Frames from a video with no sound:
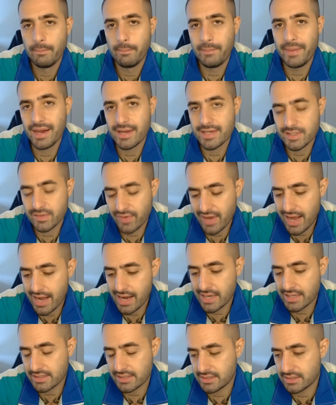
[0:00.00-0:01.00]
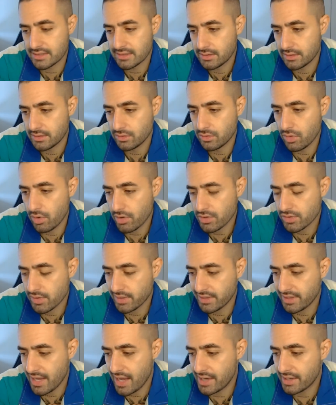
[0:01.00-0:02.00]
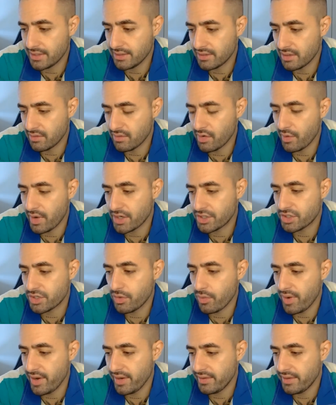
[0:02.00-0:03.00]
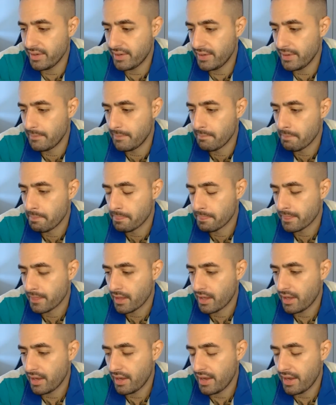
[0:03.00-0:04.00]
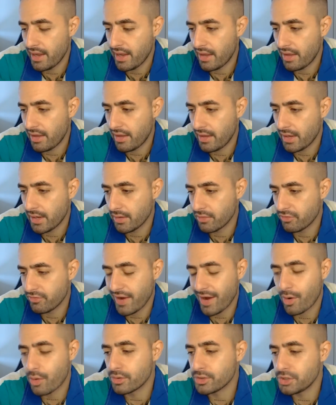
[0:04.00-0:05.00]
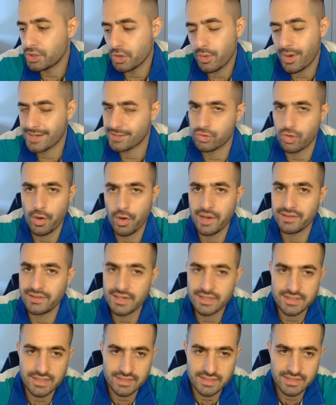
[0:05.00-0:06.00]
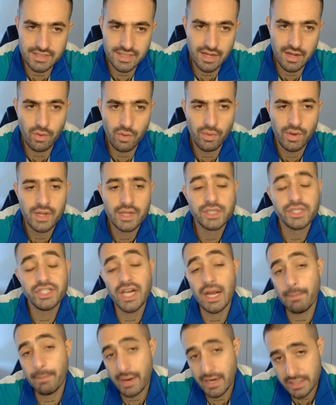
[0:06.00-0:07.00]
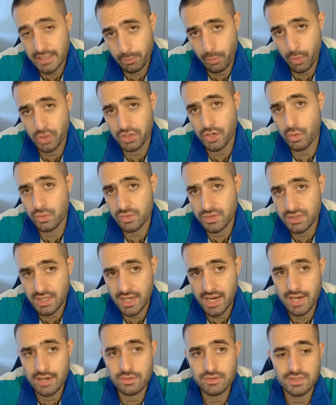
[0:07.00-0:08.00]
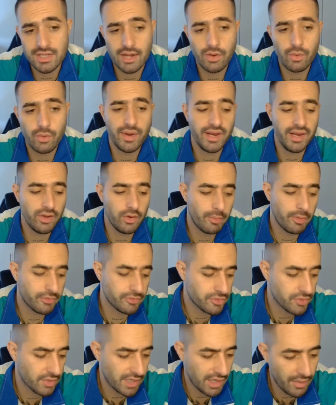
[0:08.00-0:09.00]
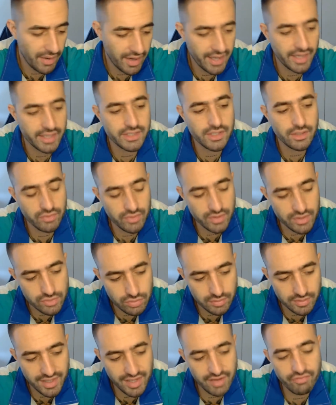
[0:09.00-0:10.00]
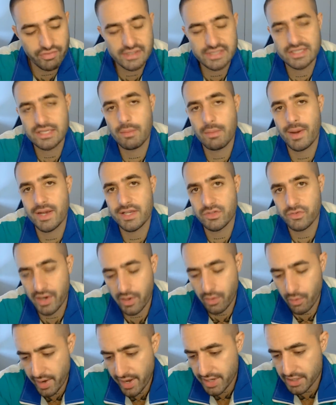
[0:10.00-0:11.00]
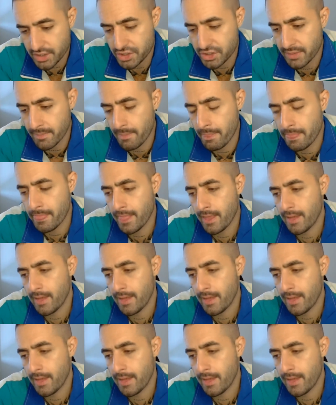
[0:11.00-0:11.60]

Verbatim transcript: pelas vagas no nosso ataque, então eu acho que o Hendrick é, vai continuar só na transição. Já participou de alguns treinos né, com o elenco profissional, acredito que isso deva ser mais frequente,